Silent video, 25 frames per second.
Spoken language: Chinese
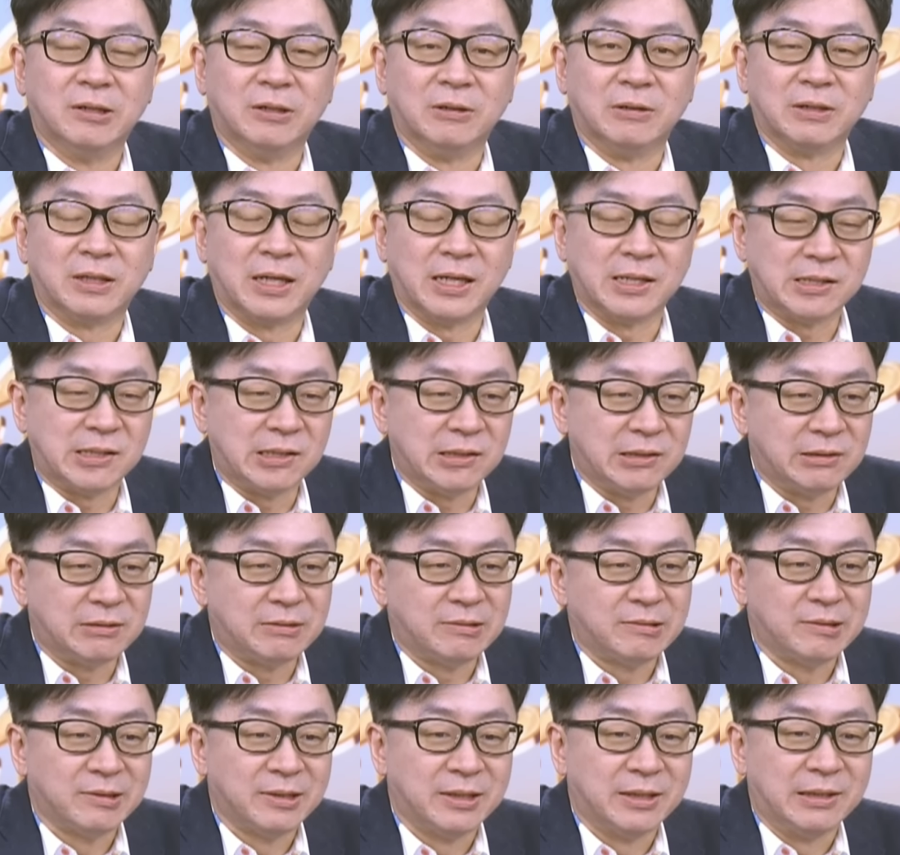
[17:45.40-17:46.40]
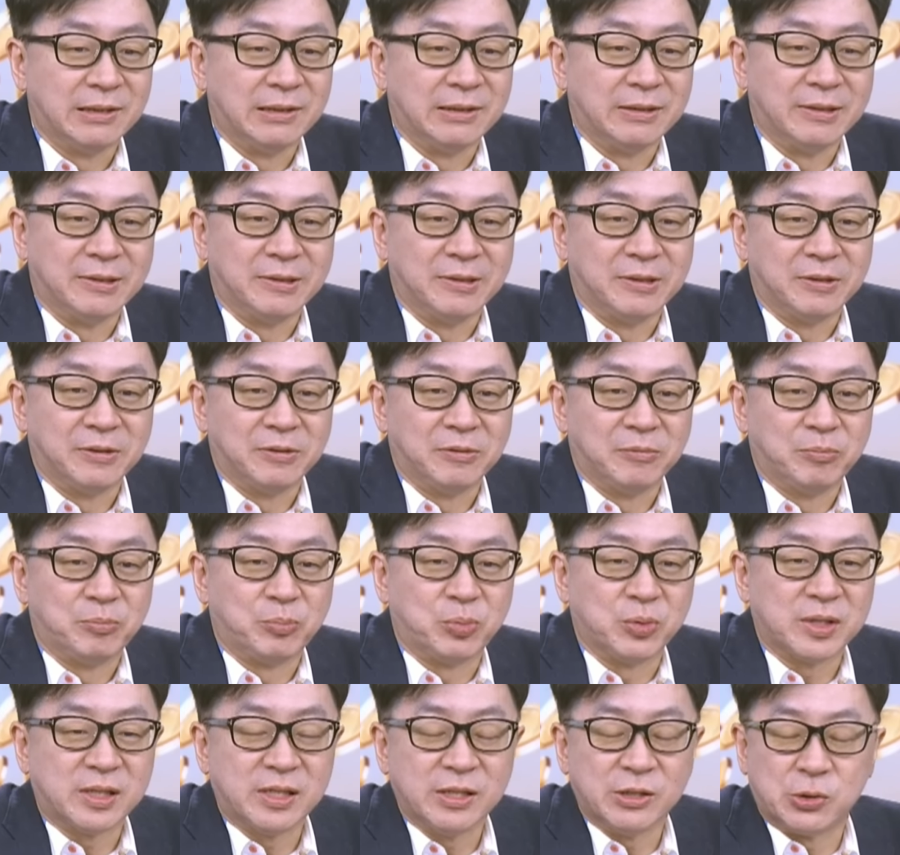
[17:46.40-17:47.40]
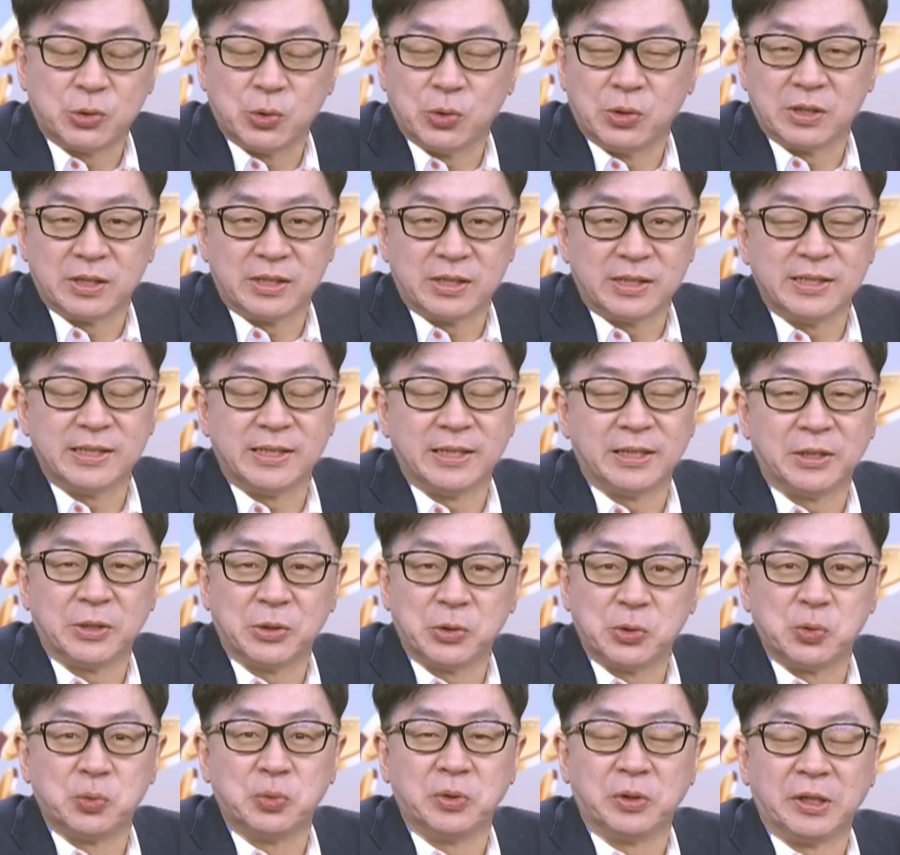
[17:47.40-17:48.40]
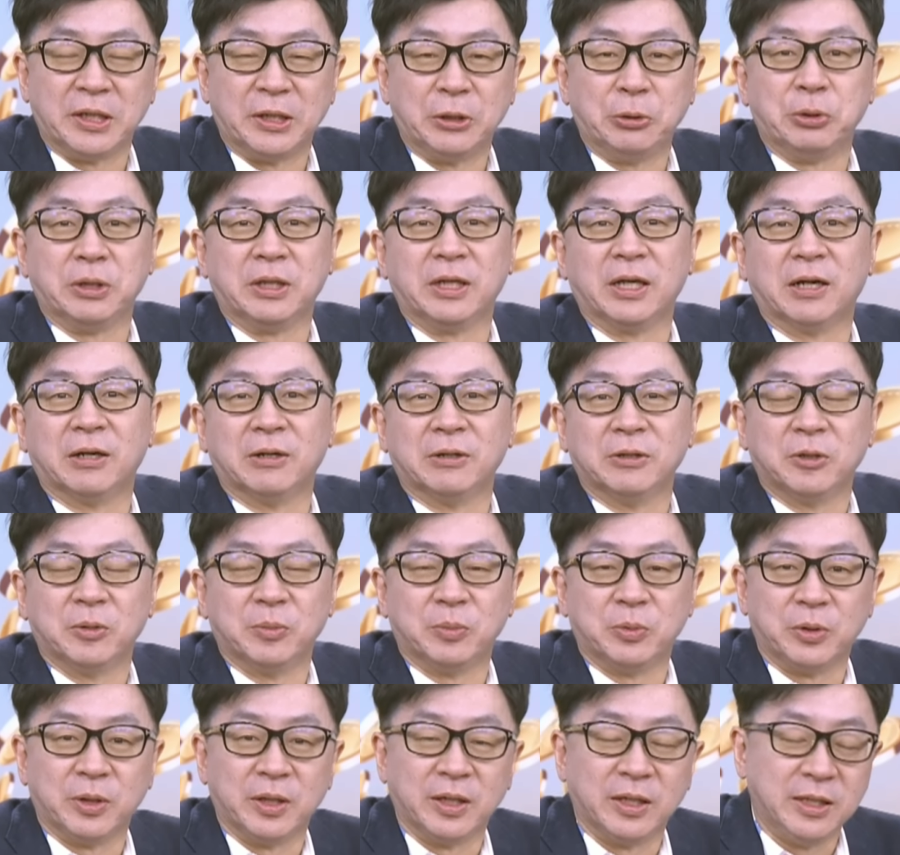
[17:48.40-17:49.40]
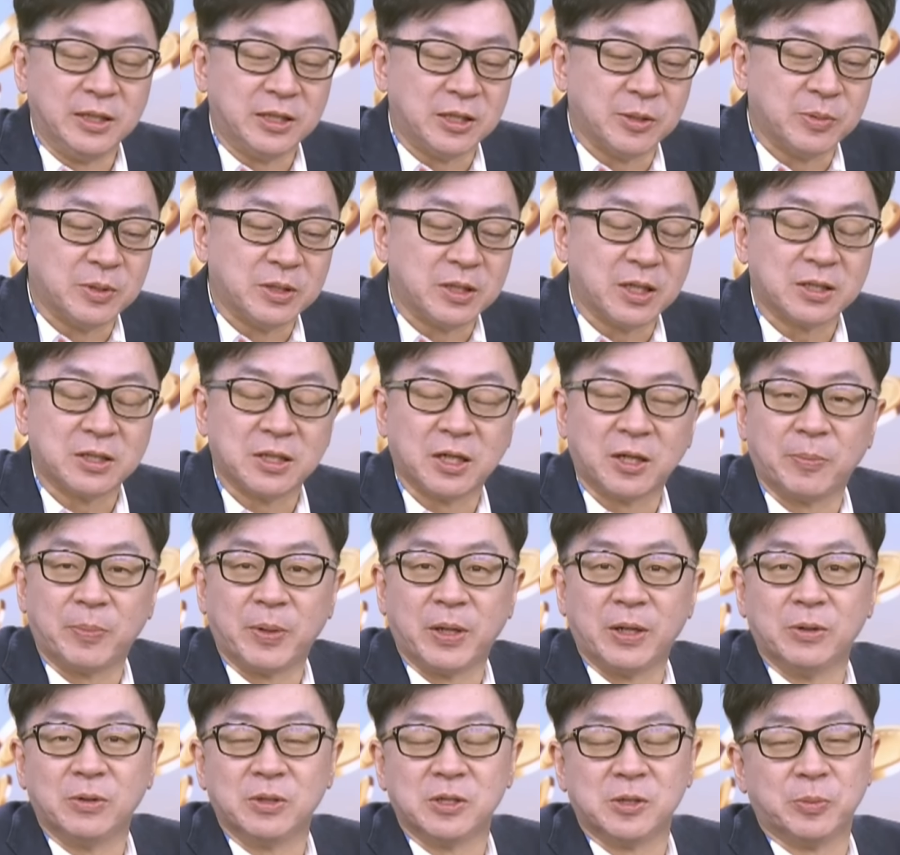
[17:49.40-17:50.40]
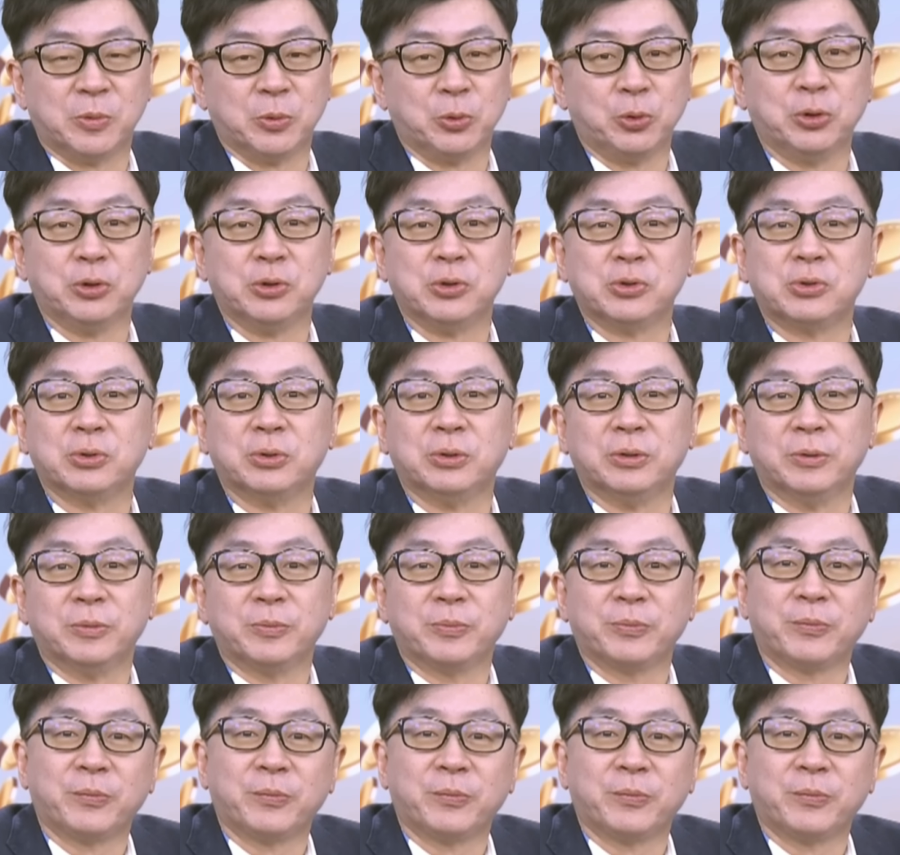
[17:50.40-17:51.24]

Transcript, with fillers: 哦，但是不是所有的事情都如你预料，对不对？你怎么知道这个背后怎么运作？